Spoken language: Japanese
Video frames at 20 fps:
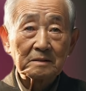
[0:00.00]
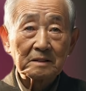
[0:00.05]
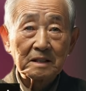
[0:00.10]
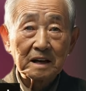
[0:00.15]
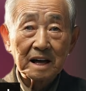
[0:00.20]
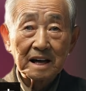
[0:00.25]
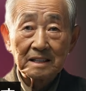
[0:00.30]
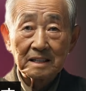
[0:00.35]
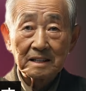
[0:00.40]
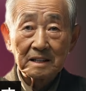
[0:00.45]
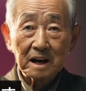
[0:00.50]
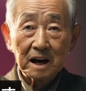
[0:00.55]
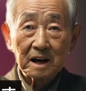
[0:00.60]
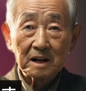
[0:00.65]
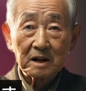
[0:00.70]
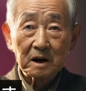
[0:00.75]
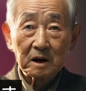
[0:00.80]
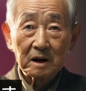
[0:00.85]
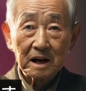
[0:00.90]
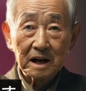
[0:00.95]
採算
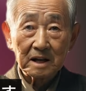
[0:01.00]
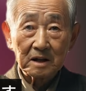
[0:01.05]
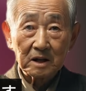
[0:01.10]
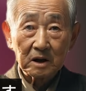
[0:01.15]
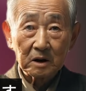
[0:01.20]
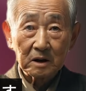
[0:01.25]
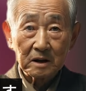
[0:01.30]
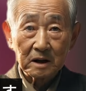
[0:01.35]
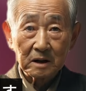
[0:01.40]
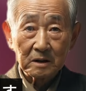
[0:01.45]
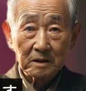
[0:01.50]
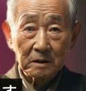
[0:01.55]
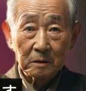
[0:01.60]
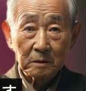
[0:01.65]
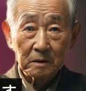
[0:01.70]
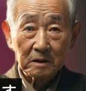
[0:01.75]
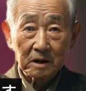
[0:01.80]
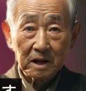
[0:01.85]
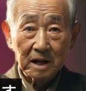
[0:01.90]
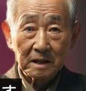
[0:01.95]
が取れない状況に
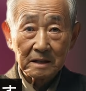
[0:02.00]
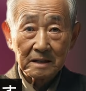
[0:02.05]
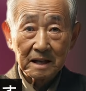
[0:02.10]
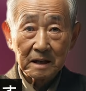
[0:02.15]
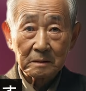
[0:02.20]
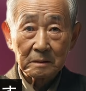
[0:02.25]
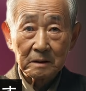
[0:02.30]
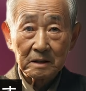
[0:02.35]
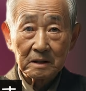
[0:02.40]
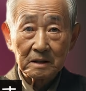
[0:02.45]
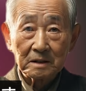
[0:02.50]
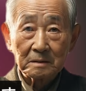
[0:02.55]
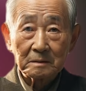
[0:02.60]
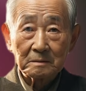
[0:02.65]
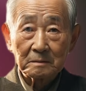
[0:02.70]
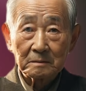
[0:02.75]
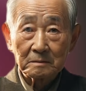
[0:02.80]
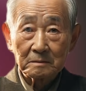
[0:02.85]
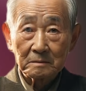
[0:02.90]
陥っています。